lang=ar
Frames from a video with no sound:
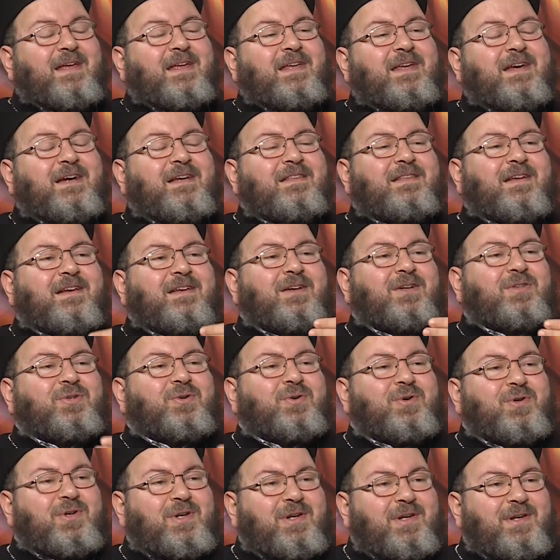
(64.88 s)
يقدر
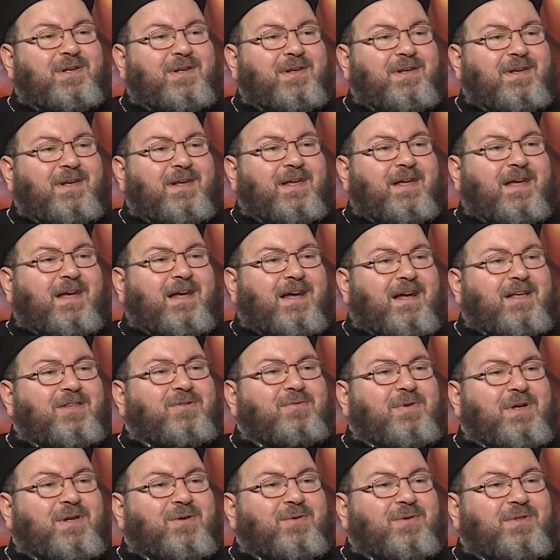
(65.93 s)
يدخل
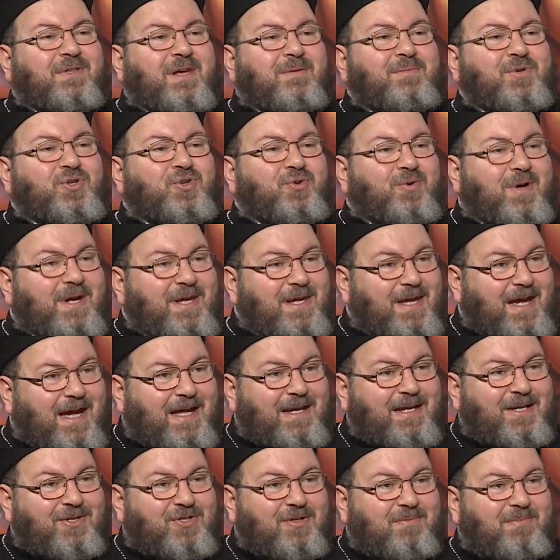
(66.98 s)
خطوة لقدام شوية
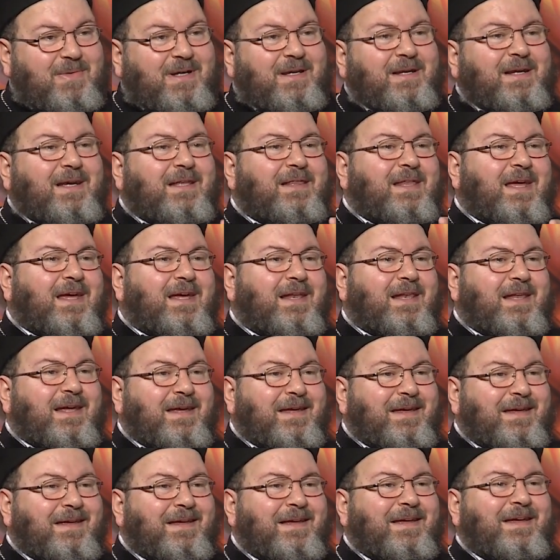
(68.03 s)
على الشمال كده
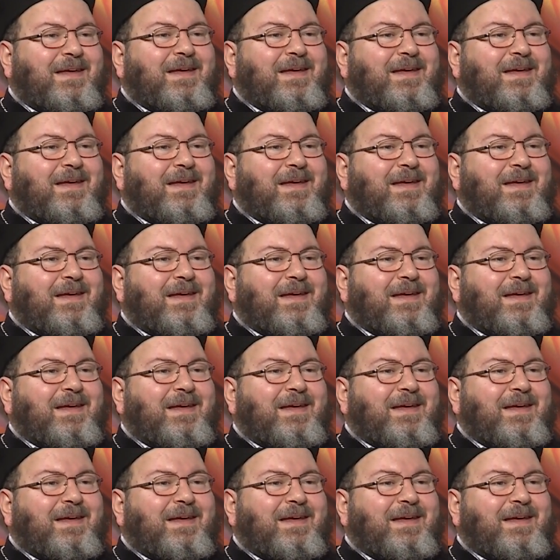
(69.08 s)
هيلاقي